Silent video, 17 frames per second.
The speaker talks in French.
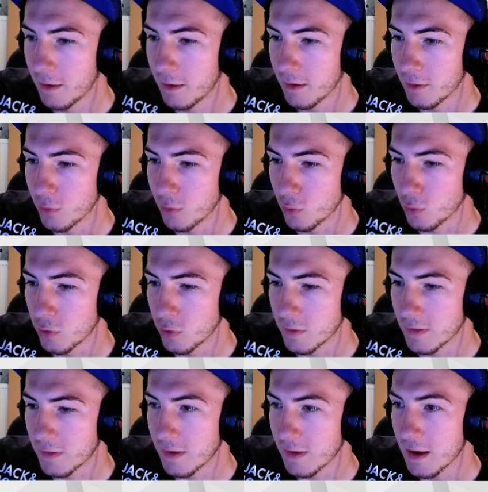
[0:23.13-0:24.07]
Donc
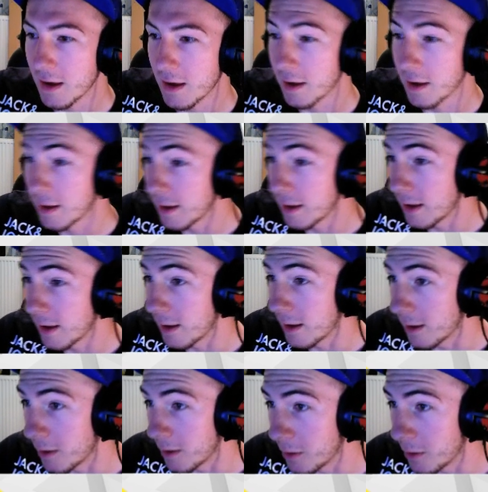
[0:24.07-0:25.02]
c'est
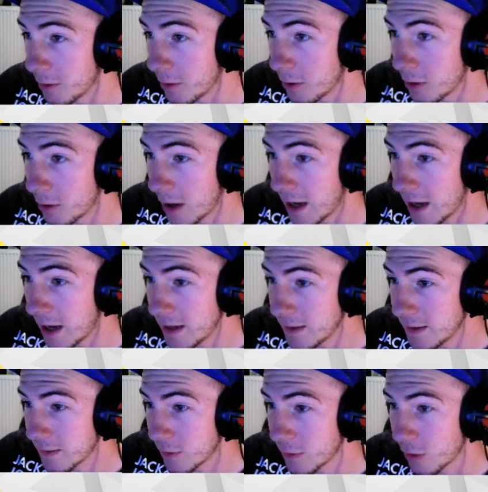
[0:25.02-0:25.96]
euh,
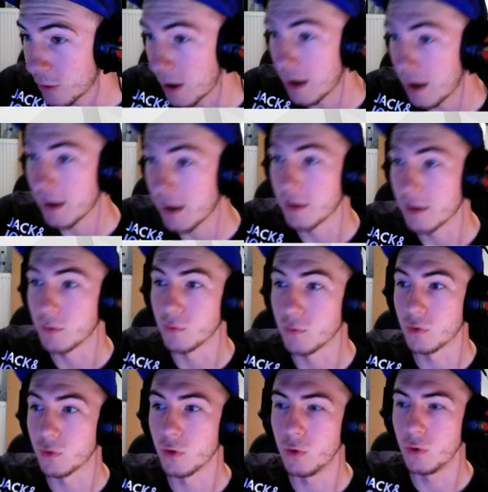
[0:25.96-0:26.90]
Alistair A
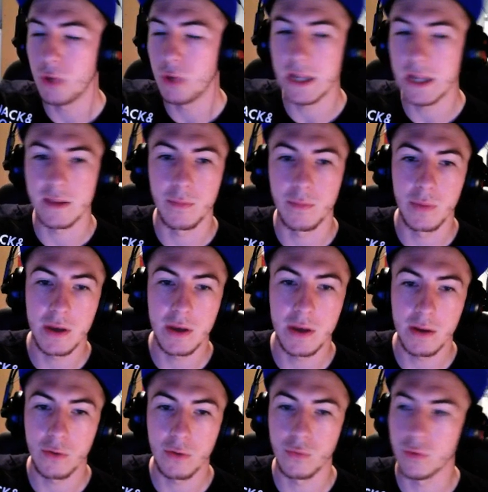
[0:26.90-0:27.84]
contre Hulette B,
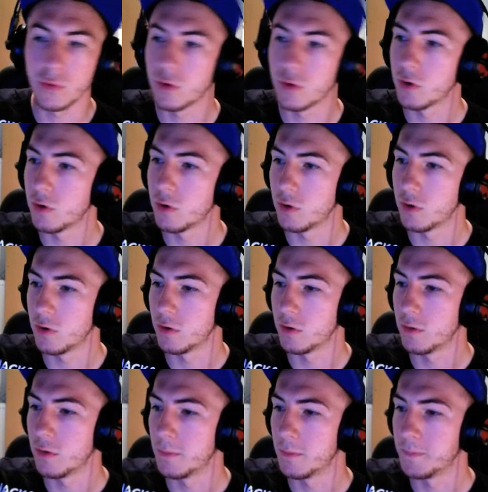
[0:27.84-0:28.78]
donc...
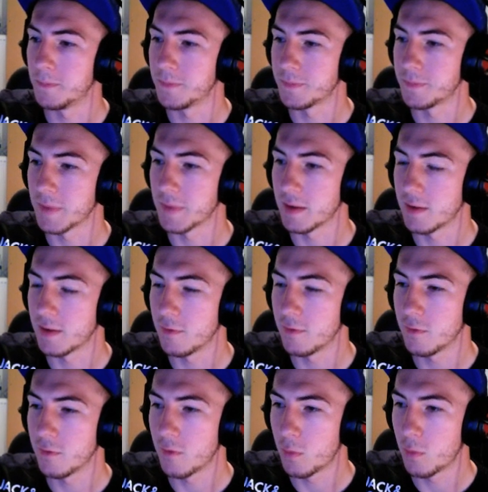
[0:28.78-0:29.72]
Euh, Seven
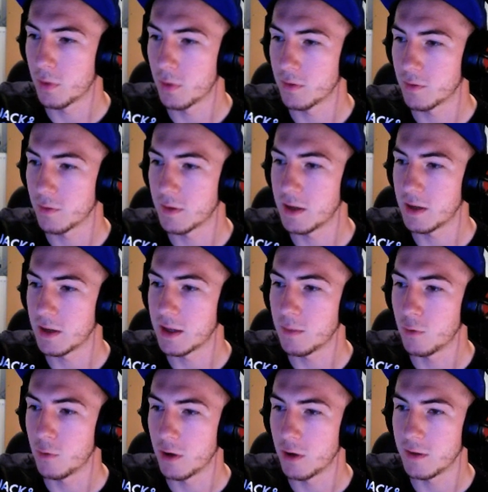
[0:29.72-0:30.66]
va vous présenter l'équipe
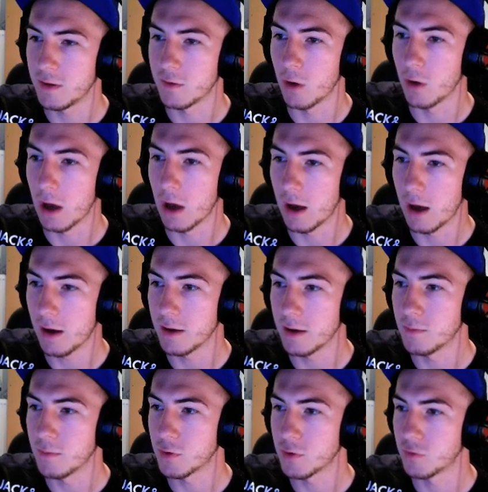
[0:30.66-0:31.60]
de Alistair A et
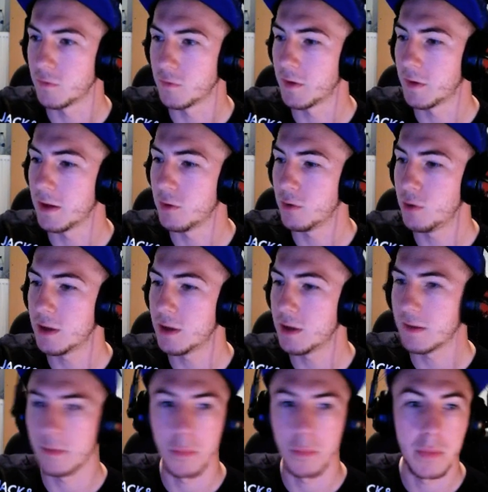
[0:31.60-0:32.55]
moi je vous ferai Hulette
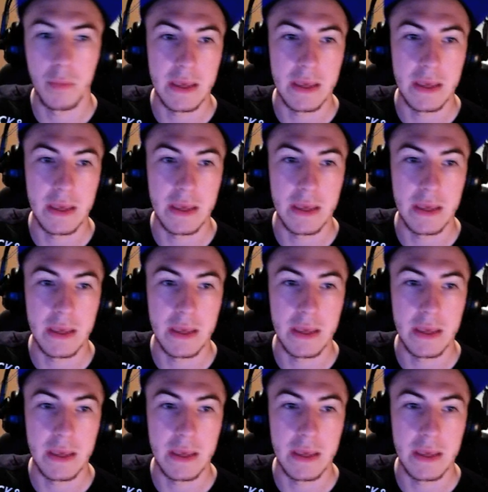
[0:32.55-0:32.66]
B.